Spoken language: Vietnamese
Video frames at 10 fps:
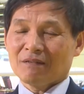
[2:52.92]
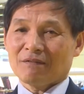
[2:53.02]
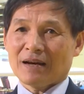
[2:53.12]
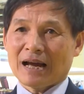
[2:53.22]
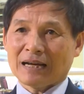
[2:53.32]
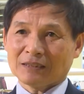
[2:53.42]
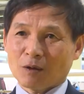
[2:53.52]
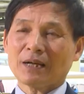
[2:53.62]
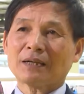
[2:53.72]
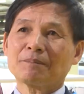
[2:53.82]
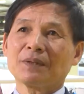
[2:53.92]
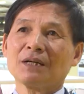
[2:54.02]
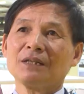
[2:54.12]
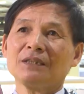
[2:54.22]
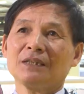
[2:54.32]
và trong các năm
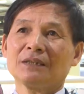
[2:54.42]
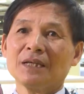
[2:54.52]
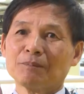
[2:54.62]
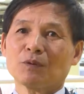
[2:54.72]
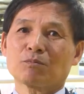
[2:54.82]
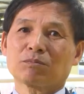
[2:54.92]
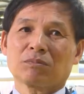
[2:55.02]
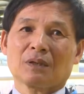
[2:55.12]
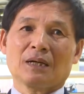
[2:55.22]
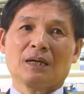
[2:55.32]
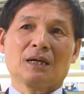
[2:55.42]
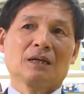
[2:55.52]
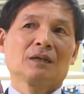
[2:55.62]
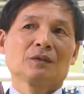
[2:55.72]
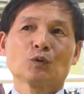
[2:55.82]
tới thì tiếp tục uh,
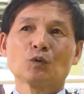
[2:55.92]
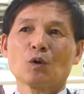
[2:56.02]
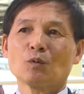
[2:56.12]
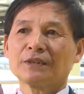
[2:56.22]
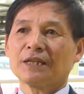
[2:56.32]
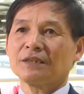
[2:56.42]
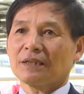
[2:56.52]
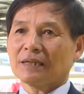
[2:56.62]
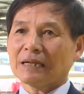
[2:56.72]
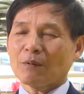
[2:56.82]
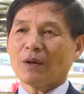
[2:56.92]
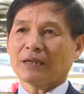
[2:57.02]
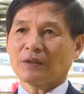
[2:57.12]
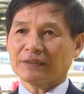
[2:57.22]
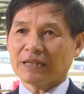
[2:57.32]
chúng tôi cũng xây dựng cái kế hoạch
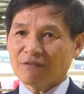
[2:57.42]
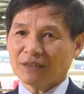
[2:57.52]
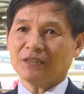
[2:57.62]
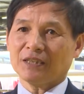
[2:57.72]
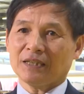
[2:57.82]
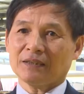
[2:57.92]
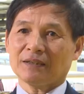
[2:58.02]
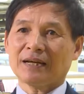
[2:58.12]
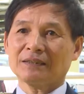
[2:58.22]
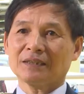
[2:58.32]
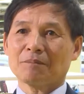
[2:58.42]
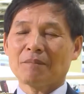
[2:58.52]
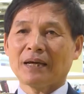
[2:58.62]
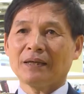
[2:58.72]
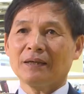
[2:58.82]
sẽ phát triển ngành dệt
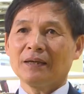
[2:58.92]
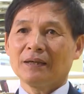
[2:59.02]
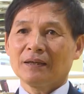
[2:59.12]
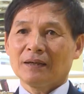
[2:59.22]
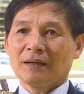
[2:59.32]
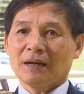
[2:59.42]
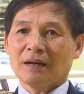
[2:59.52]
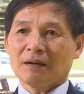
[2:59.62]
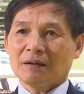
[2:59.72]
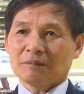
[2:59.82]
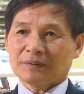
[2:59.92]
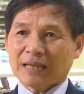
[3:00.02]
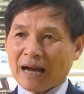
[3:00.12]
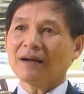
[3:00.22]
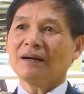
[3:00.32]
may uh,
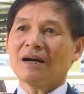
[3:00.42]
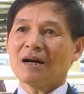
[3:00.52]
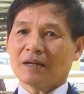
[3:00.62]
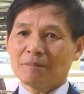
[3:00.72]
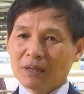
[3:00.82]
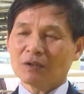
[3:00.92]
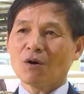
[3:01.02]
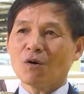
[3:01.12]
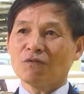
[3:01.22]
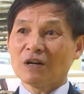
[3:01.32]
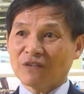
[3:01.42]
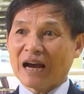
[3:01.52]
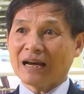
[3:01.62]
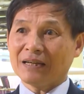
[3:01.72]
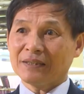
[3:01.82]
tăng ở cái mức độ vừa
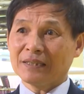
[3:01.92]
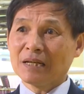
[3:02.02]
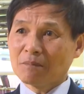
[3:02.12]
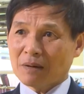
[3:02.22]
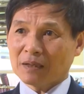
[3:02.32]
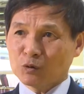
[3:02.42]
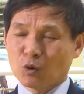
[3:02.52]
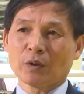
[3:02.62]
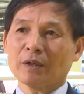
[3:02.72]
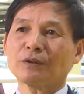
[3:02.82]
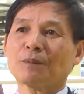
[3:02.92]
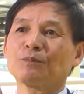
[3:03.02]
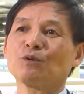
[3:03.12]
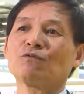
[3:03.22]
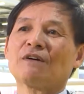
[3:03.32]
phải nhưng mà chủ yếu tập
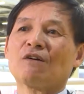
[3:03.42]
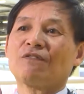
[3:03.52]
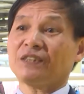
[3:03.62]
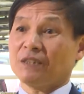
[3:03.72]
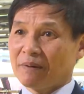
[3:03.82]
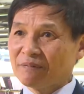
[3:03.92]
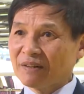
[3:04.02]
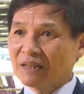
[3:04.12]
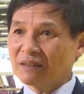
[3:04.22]
trung vào phát triển bền vững